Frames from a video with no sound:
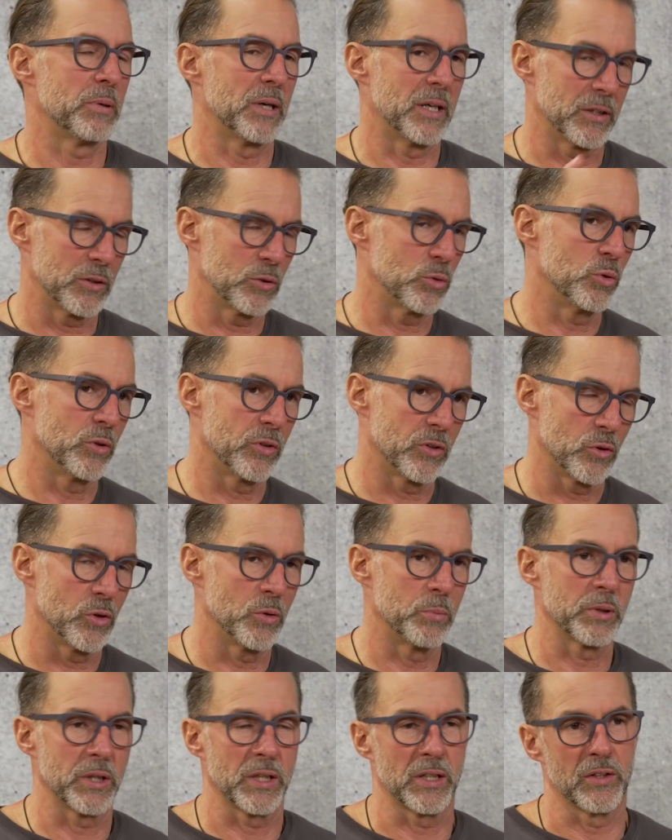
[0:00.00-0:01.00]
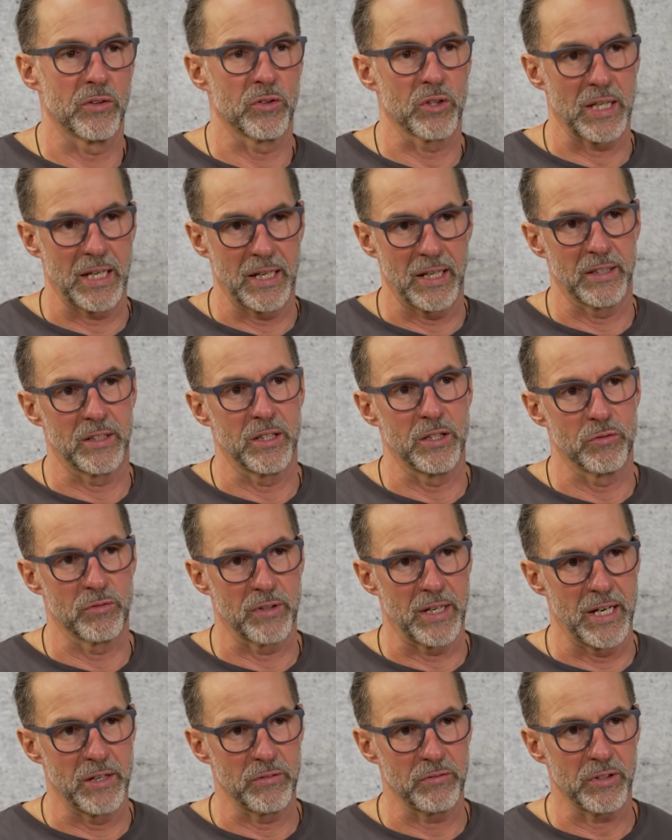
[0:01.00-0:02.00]
Paaren tun sie übrigens relativ
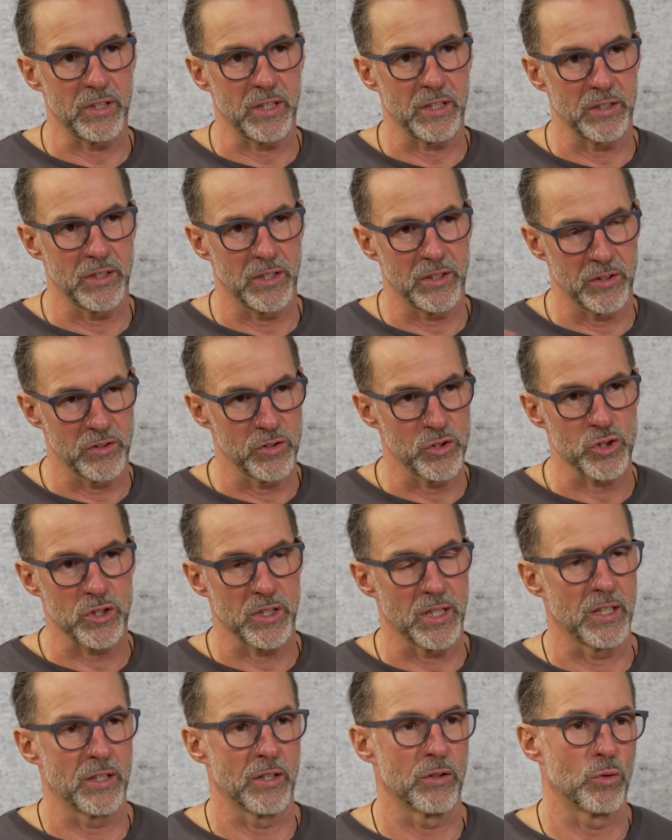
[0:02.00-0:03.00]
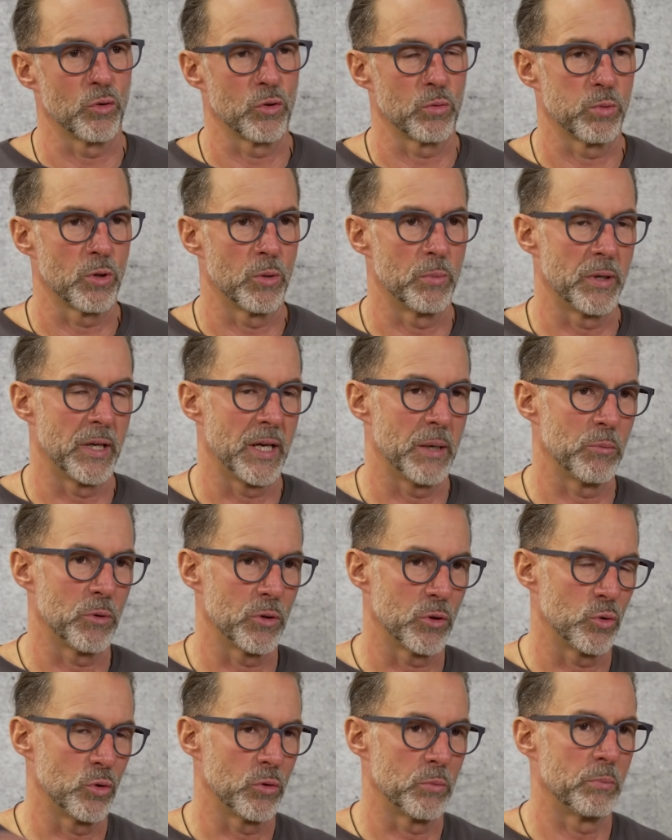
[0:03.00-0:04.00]
einfach, ne, das ist gar nicht so das Problem.
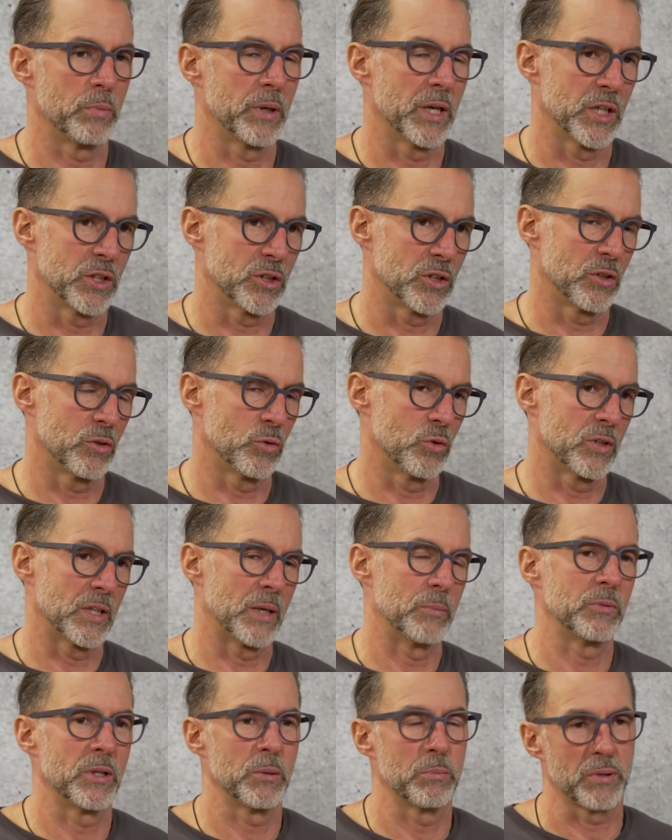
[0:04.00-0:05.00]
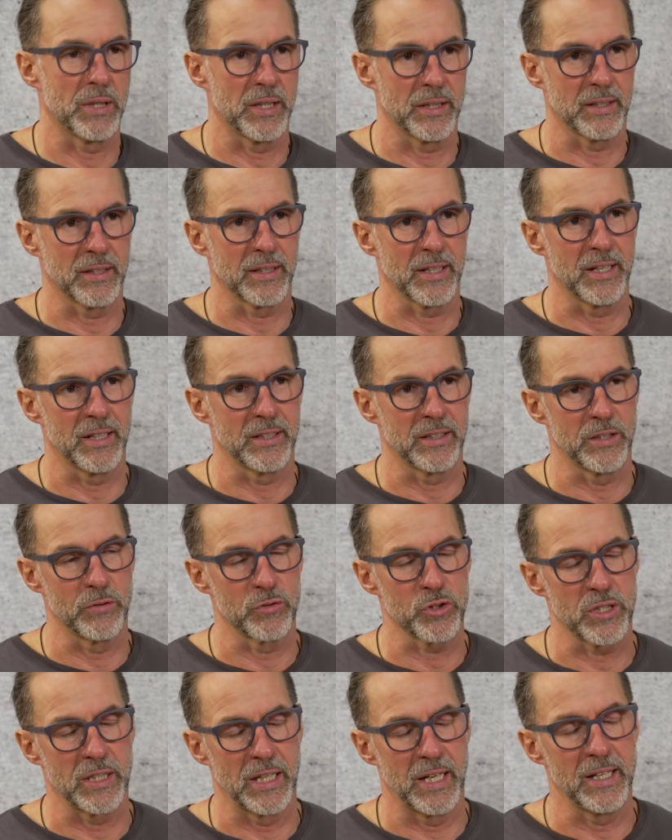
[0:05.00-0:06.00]
Man tut ein Pärchen zusammen, die paaren dann
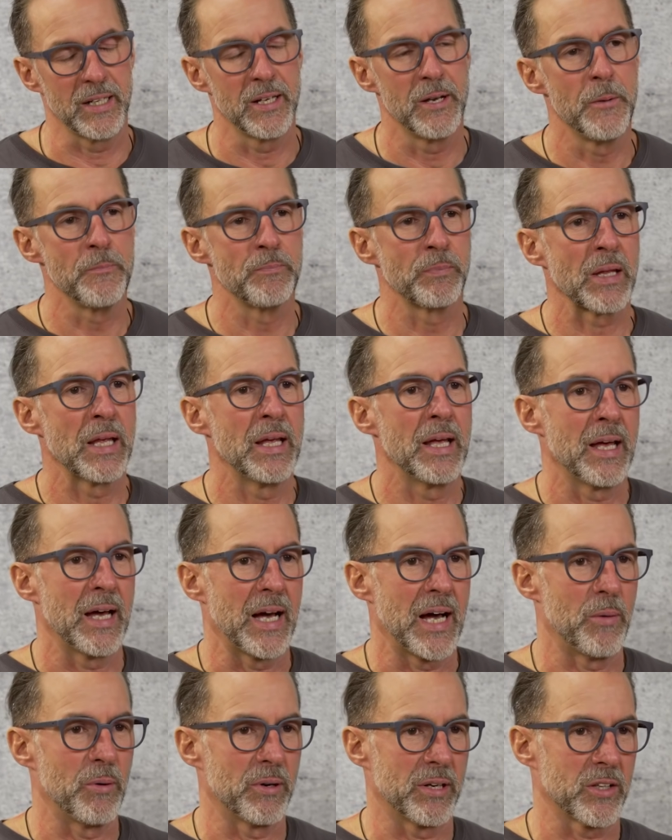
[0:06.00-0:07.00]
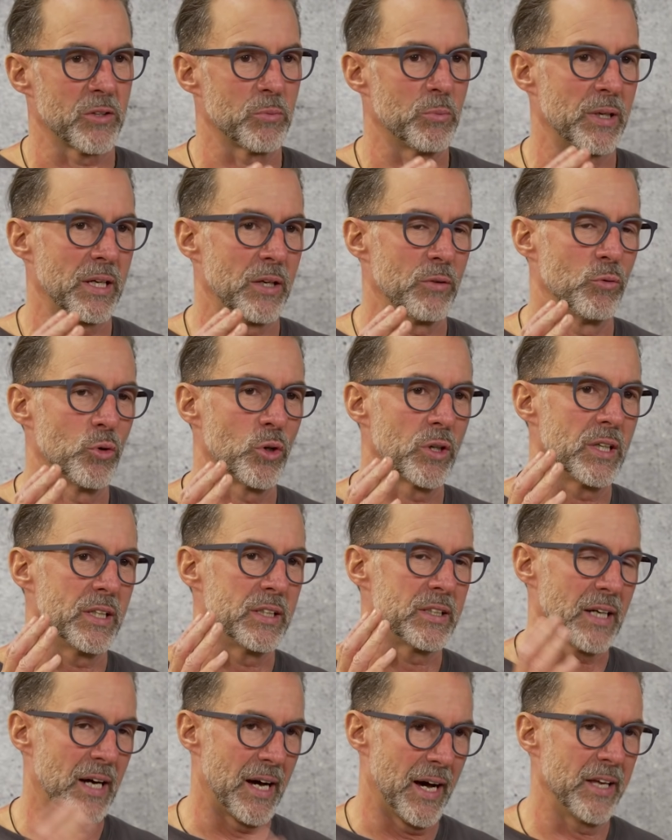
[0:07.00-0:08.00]
relativ schnell. Aber dass man dann
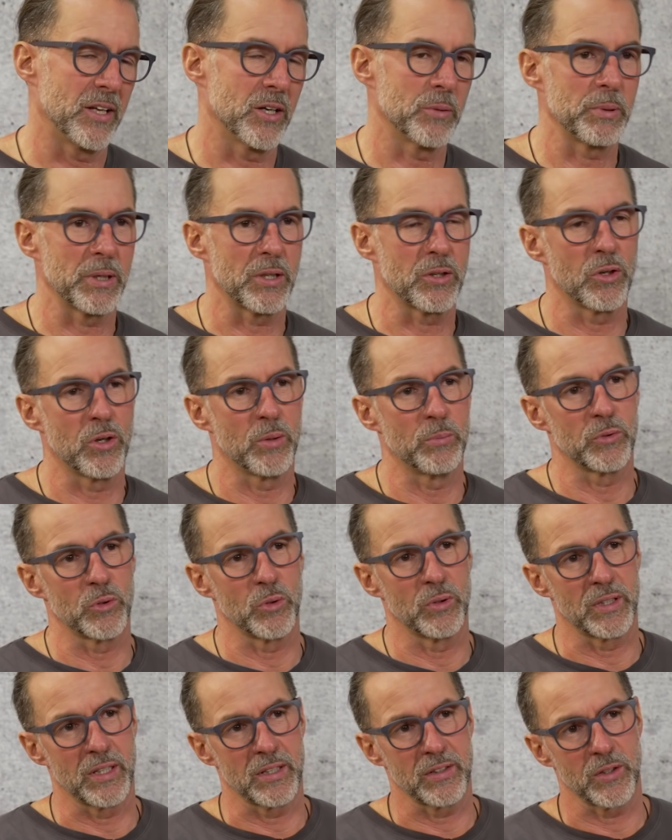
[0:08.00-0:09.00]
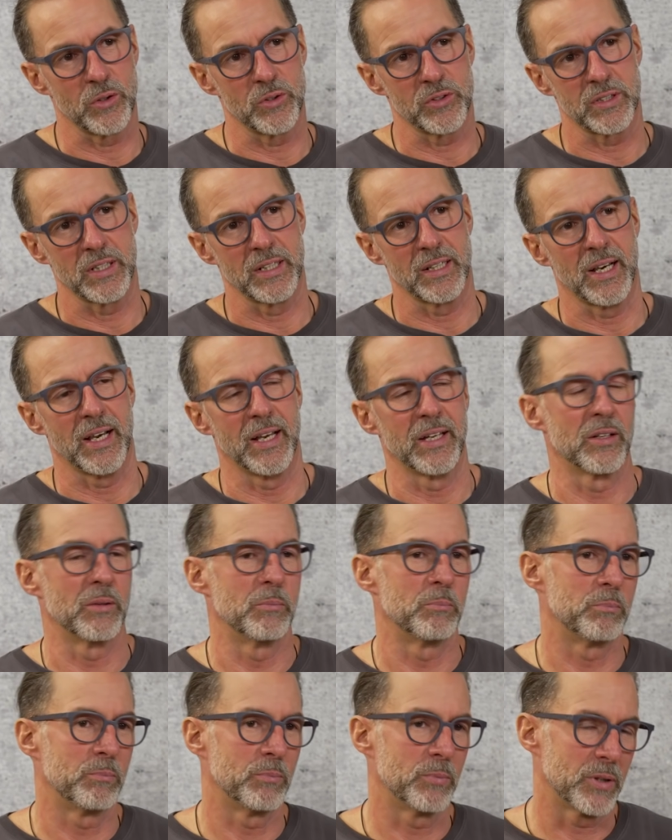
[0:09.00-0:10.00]
wirklich Eier bekommt und dass aus den
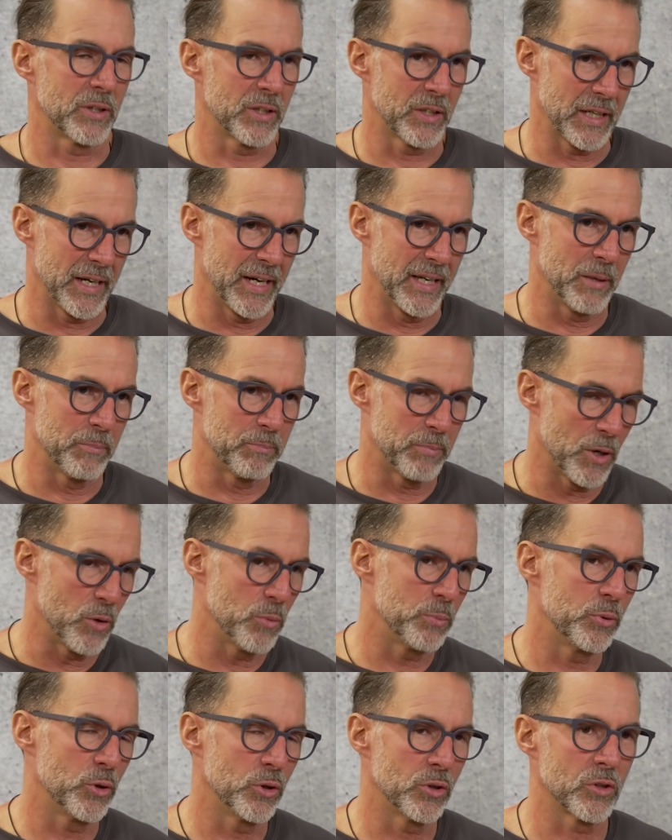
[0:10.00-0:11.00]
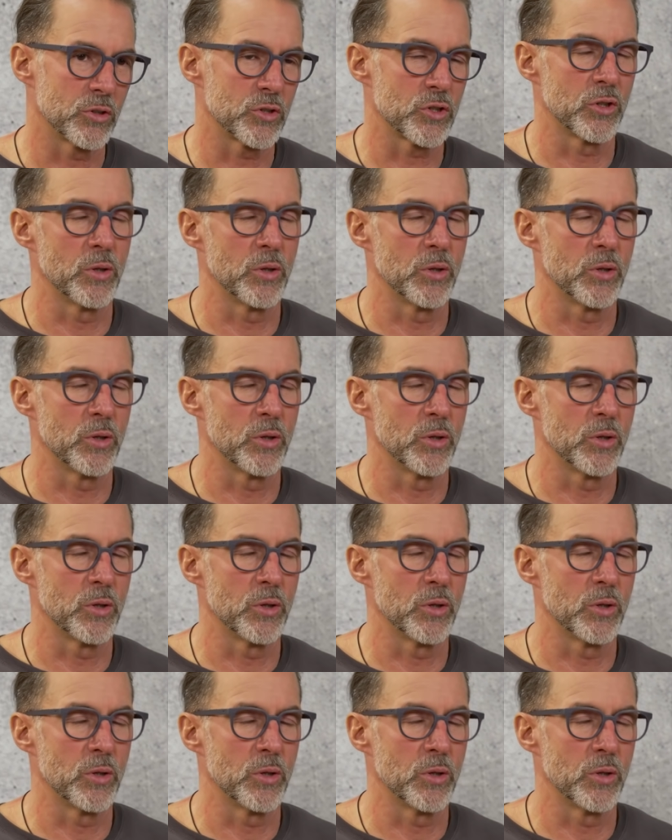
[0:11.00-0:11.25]
Eiern kleine Baumpythons